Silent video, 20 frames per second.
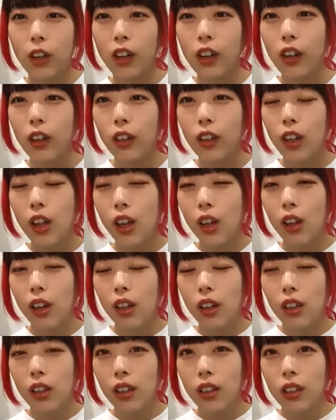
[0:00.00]
たら
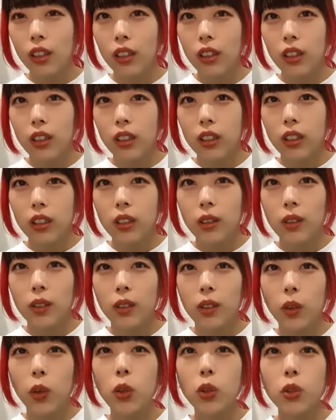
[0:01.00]

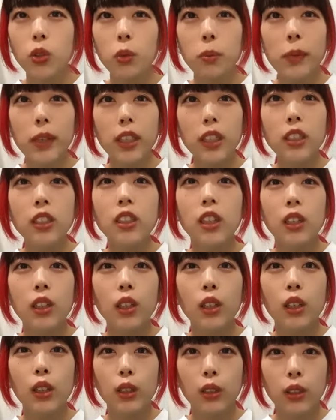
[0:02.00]
ほんとメインにだ
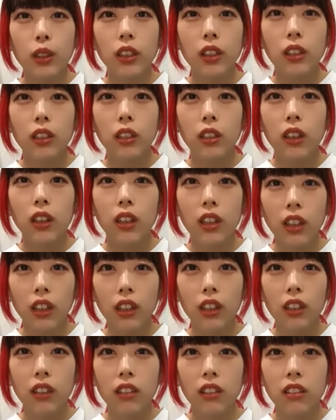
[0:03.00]
けだよねあ
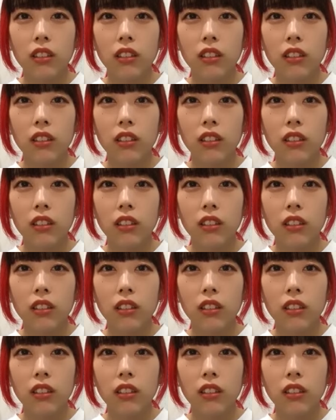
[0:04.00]
れ